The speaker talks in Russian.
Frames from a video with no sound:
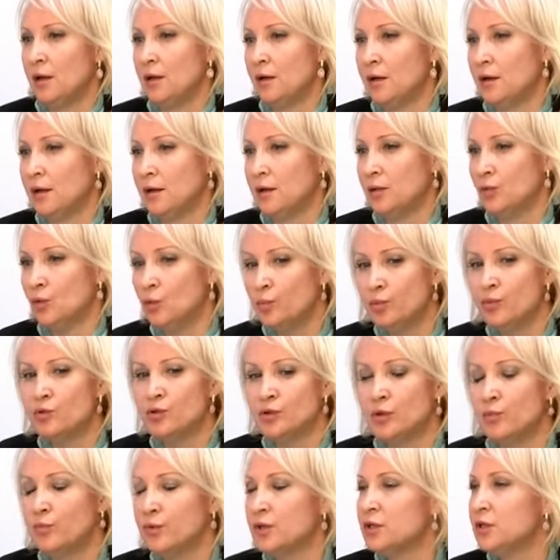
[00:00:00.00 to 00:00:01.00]
а, ну,
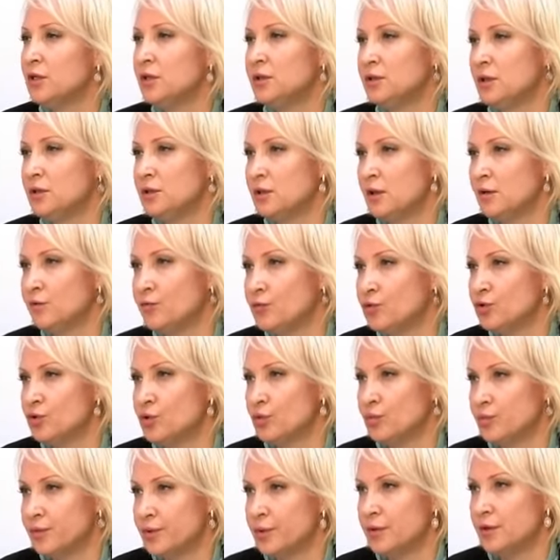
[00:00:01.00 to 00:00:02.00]
просто пришли для того,
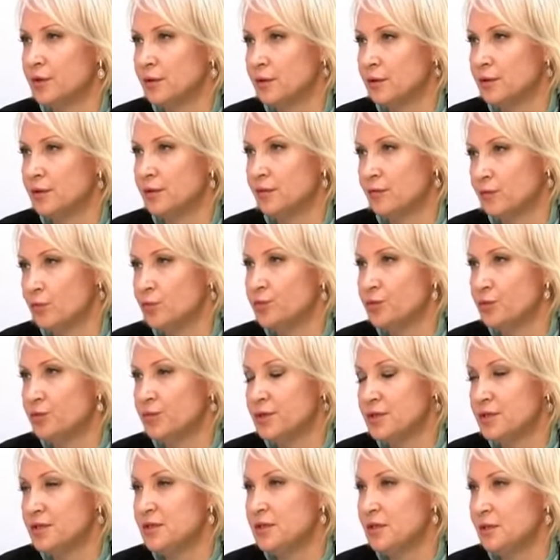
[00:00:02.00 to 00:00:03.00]
чтобы, э, в
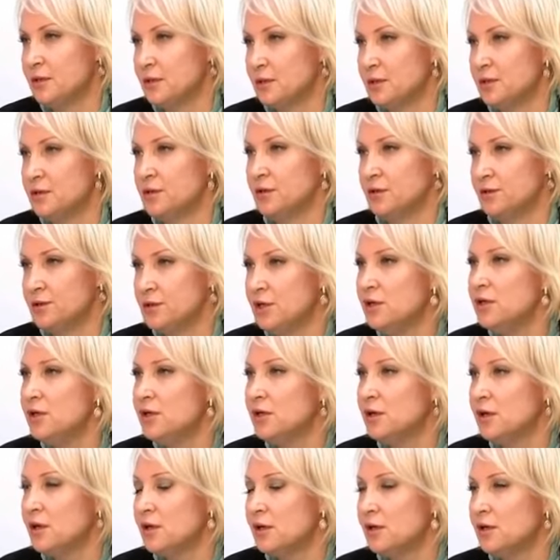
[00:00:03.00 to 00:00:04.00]
общем-то, сделать
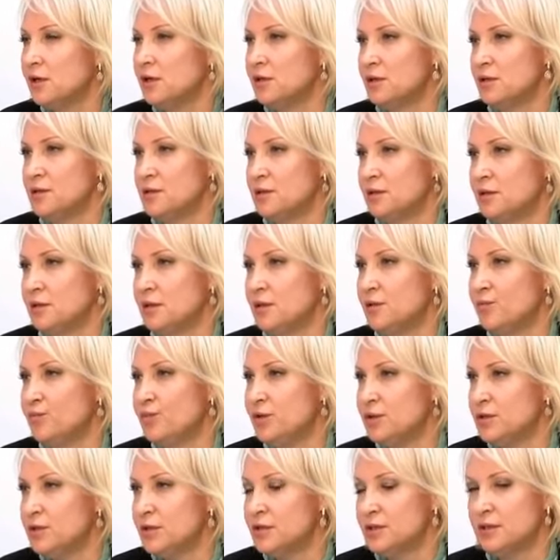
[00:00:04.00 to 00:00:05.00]
деньги какие-то, сделать
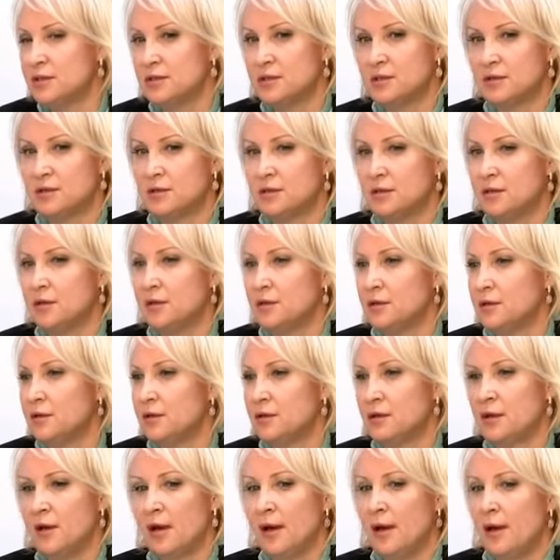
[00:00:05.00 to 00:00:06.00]
бизнес,
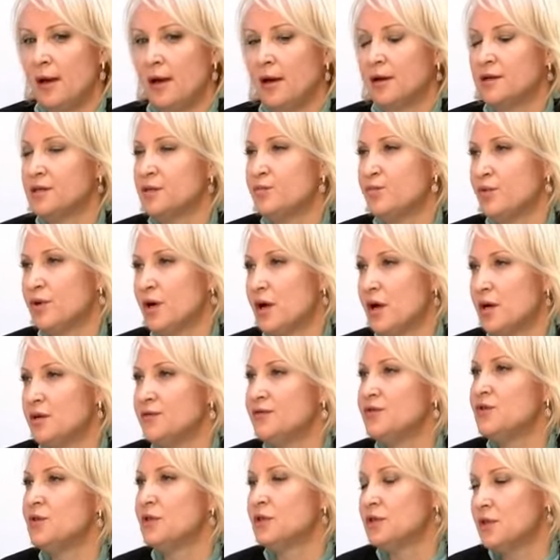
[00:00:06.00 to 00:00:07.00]
не разбираясь
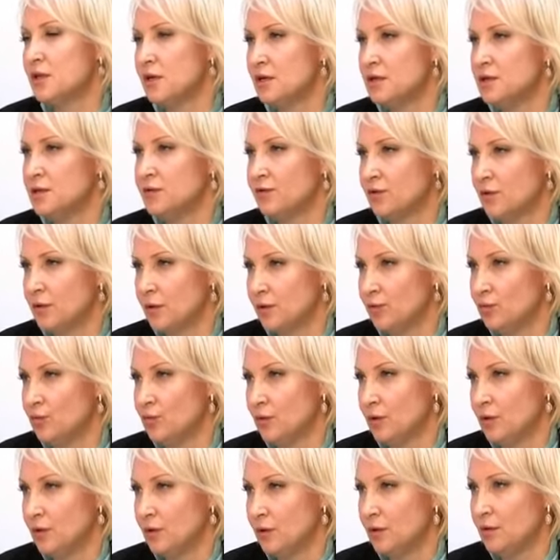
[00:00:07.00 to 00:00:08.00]
в тех средствах,
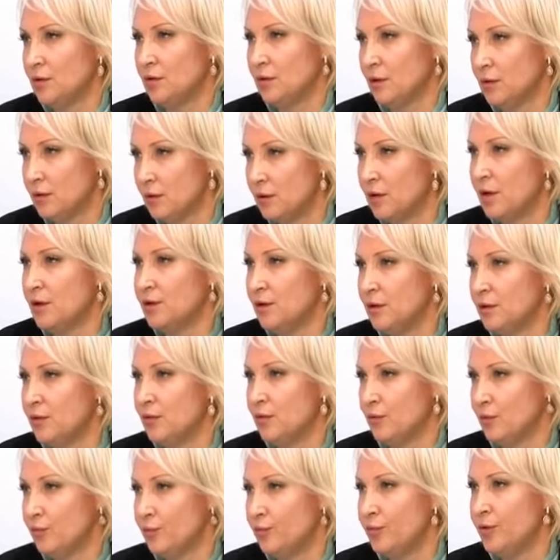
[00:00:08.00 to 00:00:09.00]
которые
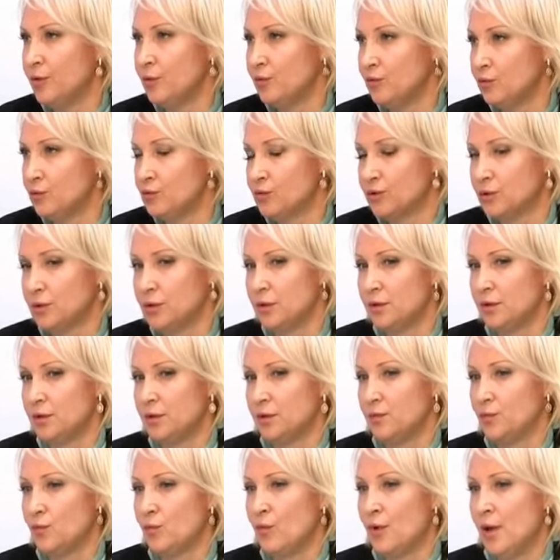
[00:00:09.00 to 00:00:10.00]
они приложат к
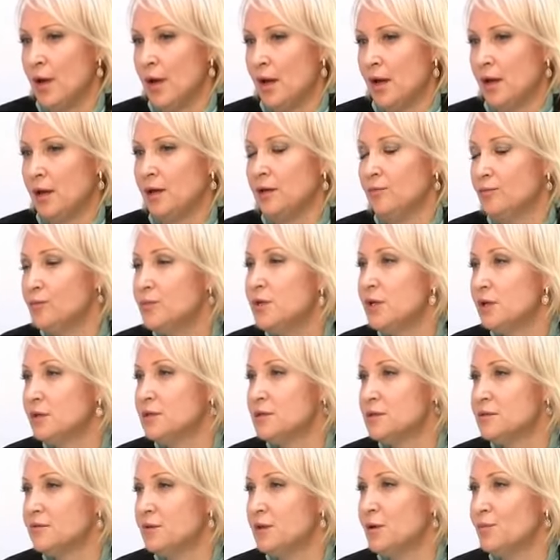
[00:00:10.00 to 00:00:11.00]
этому. И мы их
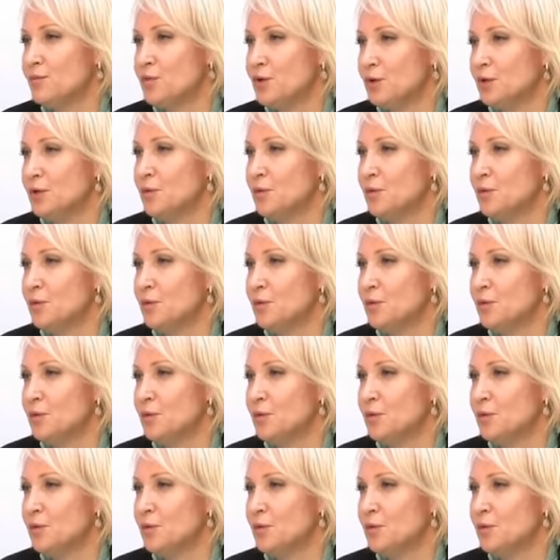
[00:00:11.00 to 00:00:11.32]
называем